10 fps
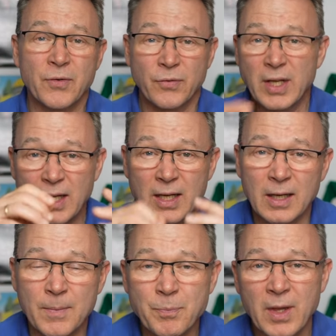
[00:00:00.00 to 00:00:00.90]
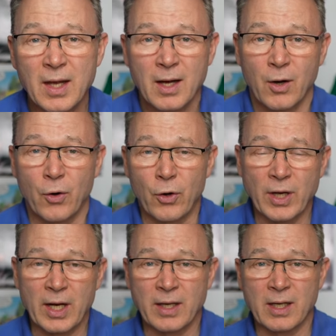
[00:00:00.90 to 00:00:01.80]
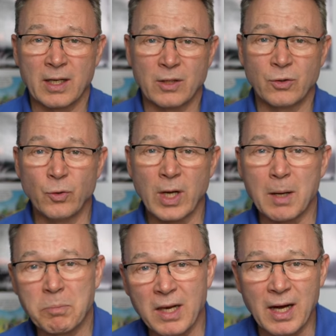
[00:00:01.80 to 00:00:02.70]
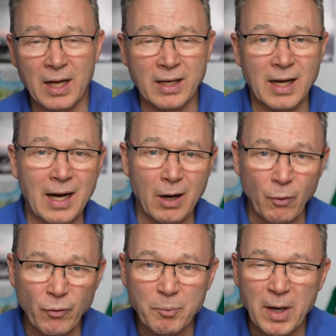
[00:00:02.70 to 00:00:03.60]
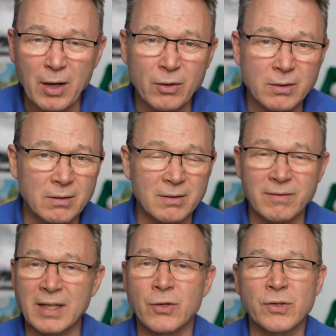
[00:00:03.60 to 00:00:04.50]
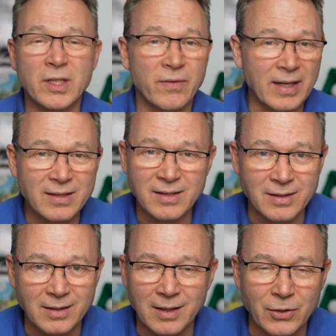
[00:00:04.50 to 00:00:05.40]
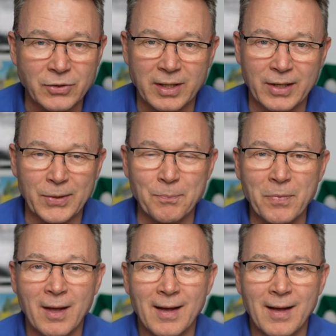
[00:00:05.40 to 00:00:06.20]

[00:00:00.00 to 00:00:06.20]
wie ihr euren Düngerplan aufbaut und welche Konsequenzen sich daraus ergeben.